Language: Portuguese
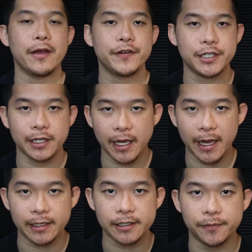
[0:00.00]

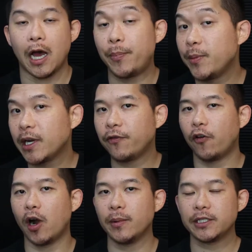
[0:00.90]
FGTS. A primeira
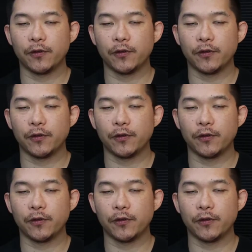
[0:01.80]
forma,